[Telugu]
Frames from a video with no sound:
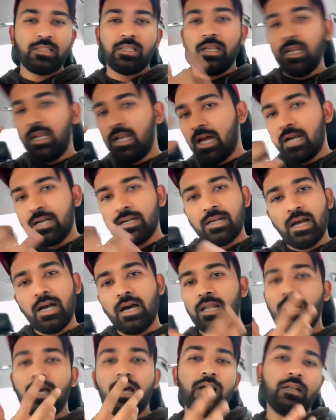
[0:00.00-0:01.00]
అతను ఇలా అంట
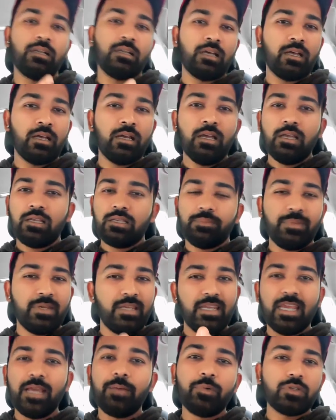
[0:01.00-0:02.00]
అలా అంట
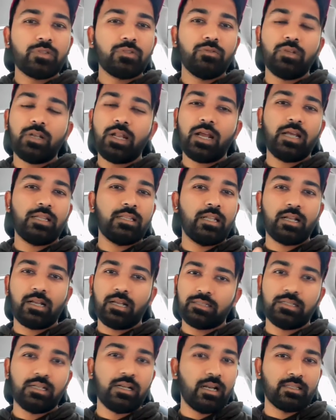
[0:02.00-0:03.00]
మీకు ఏమొస్తుందో నాకైతే
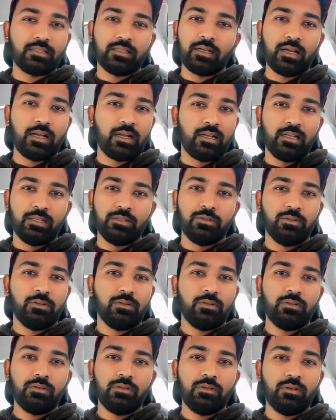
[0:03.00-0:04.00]
నాకు అసలు అర్థం కావట్లేదు
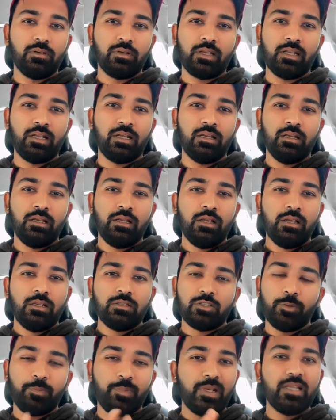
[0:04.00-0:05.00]
ఓకేనా
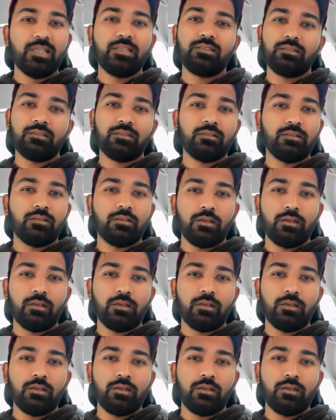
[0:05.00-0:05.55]
సో ప్లీజ్